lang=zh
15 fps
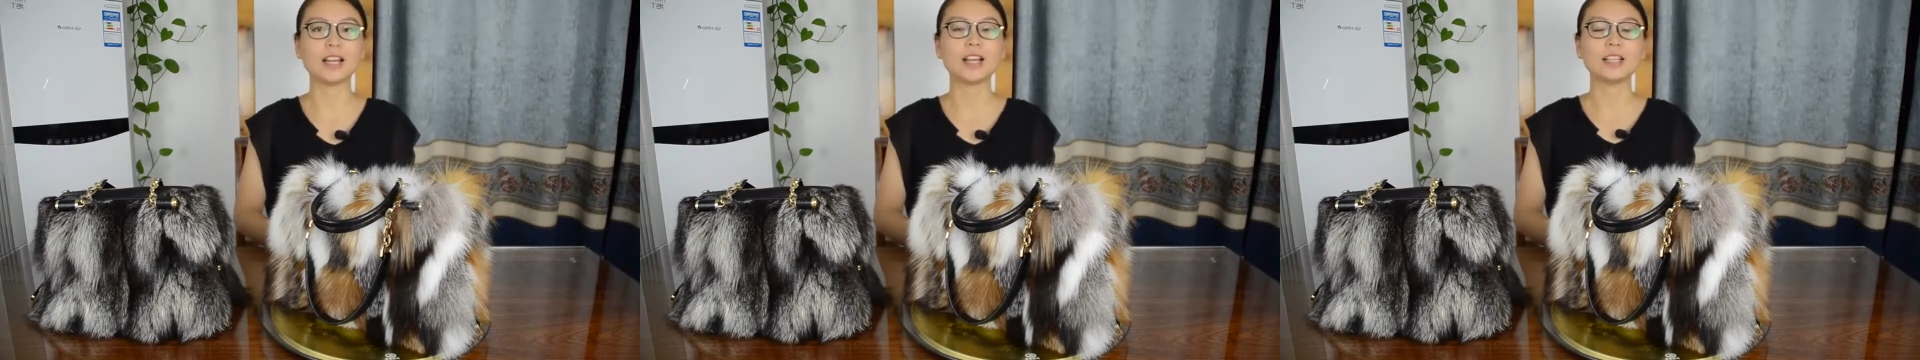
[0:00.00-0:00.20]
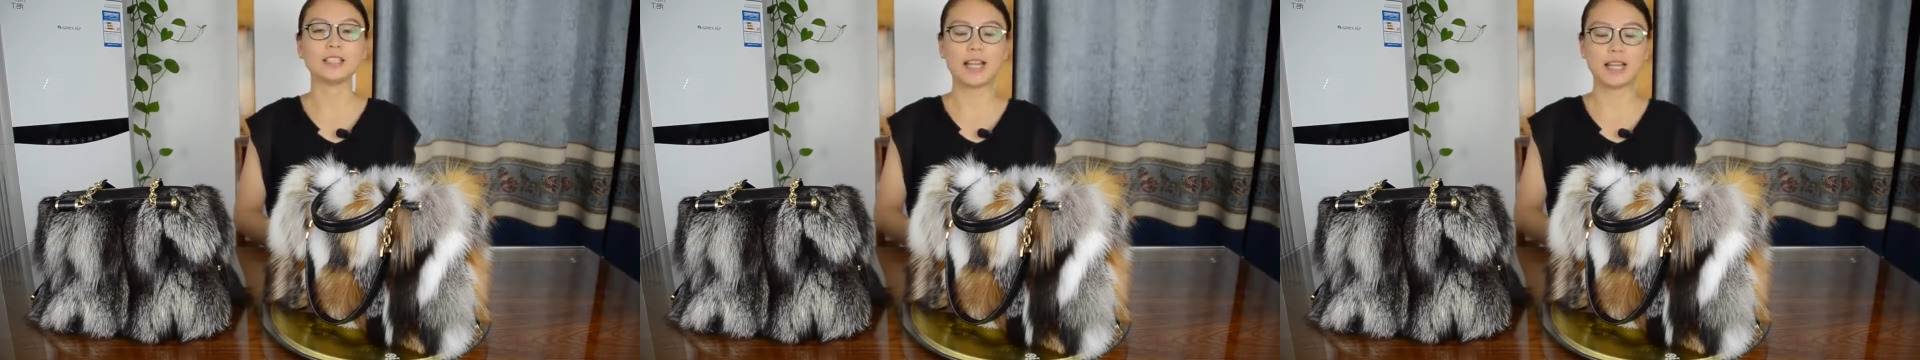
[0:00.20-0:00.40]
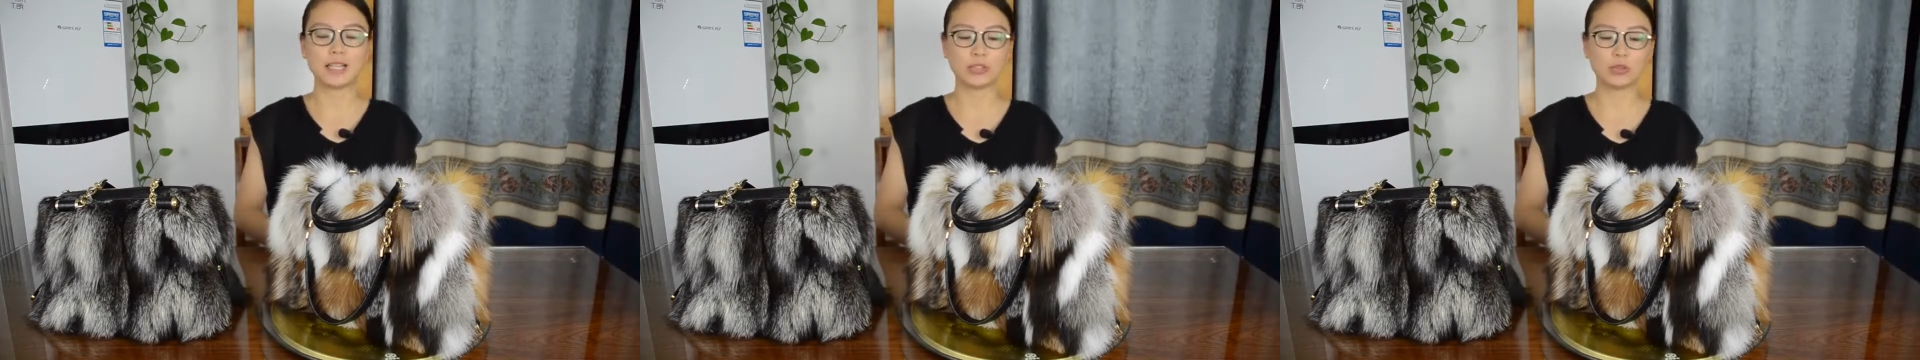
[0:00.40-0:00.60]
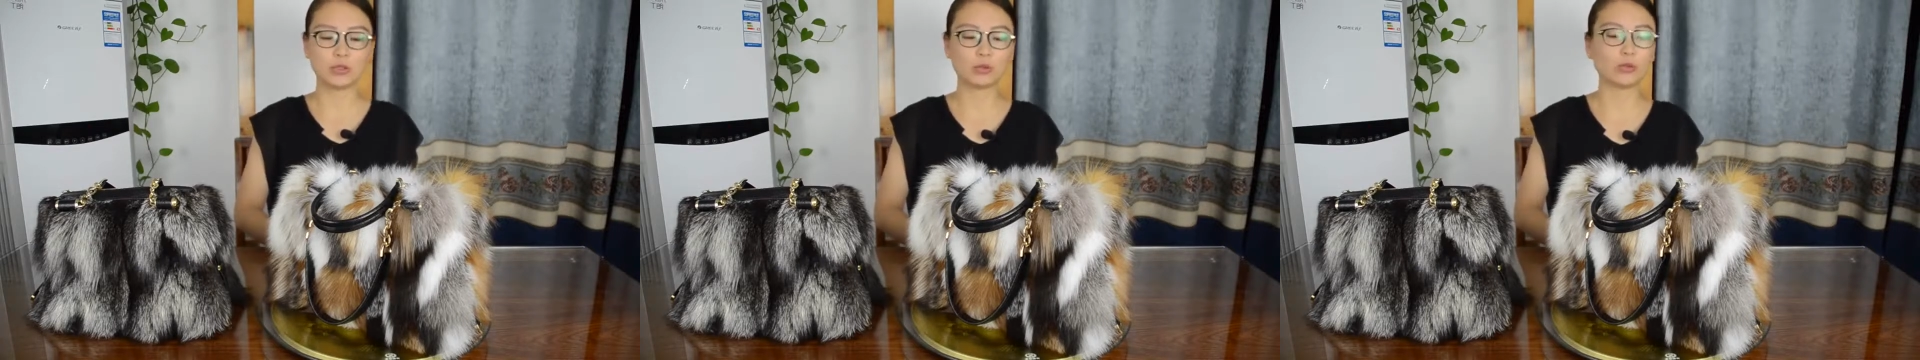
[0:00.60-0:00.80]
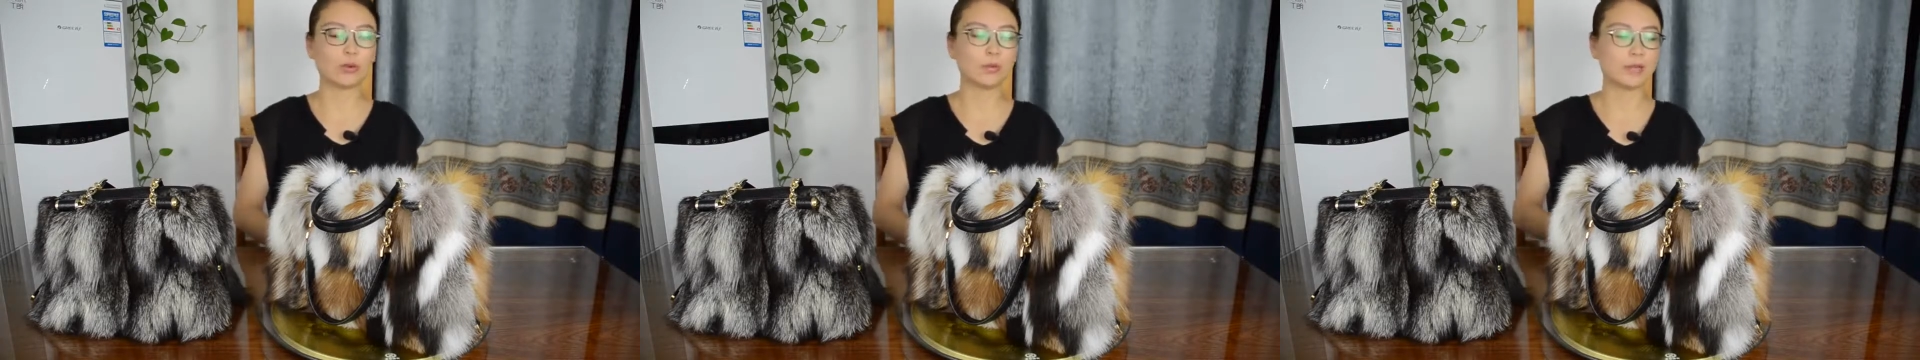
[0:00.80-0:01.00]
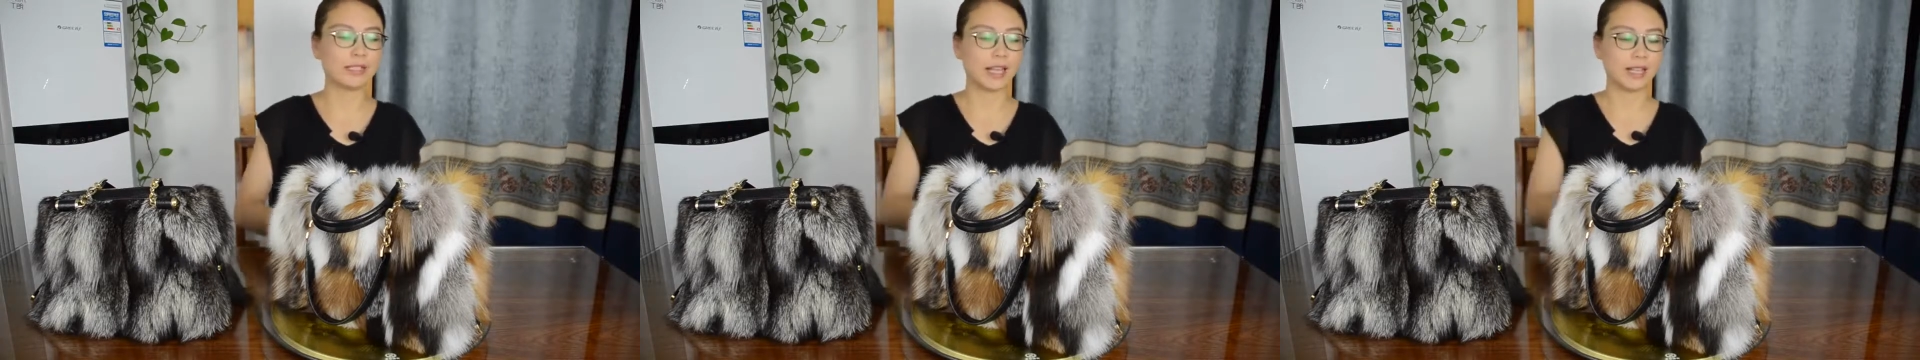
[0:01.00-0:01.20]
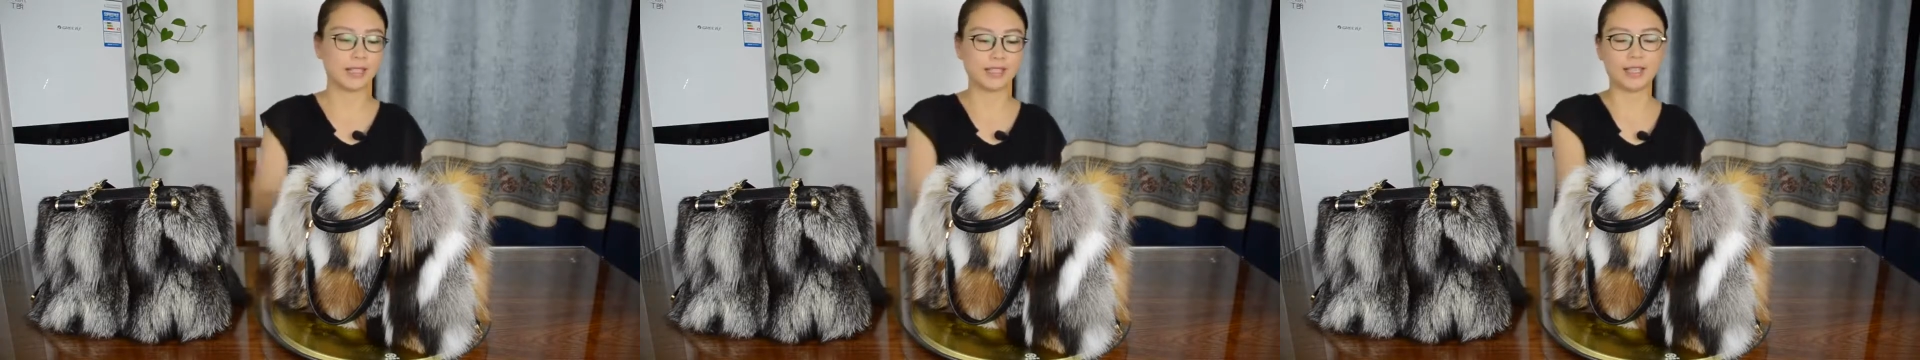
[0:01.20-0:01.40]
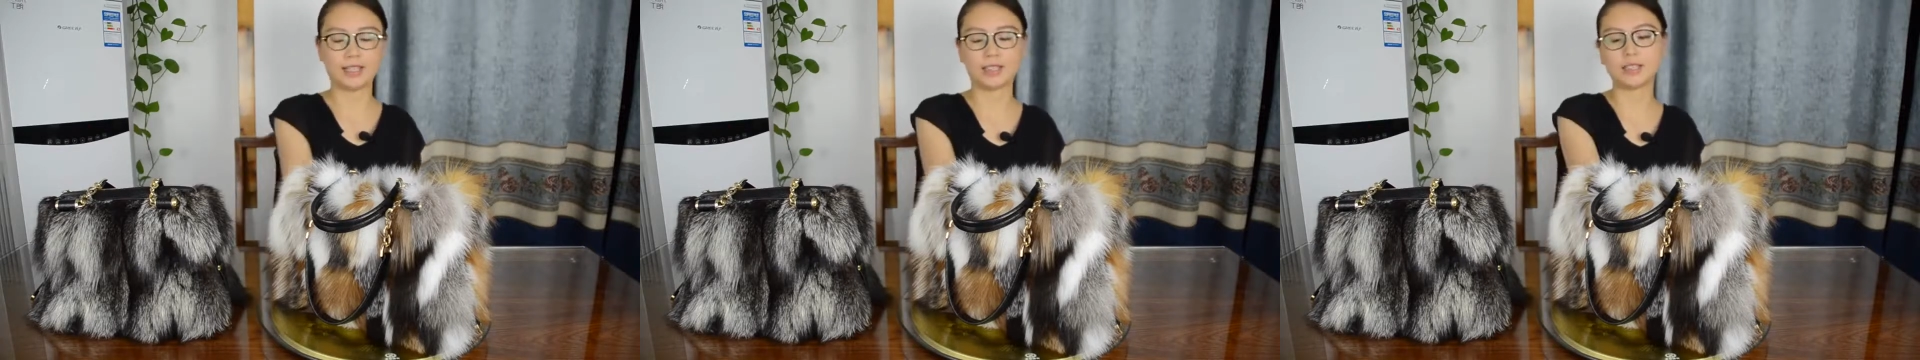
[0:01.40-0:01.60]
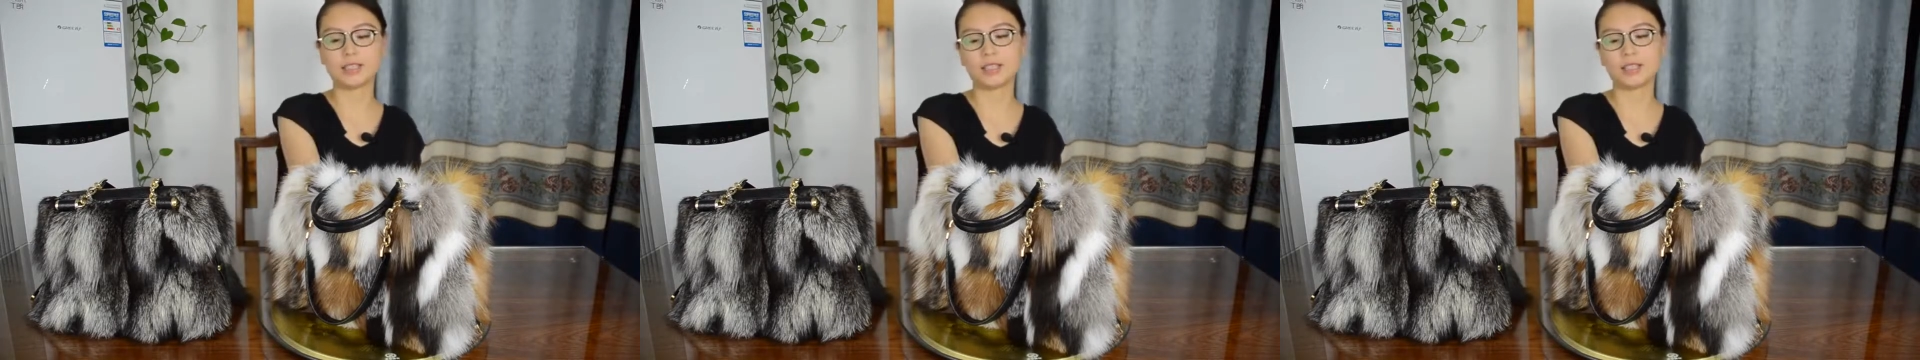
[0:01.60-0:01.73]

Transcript: 它就是我们眼前的这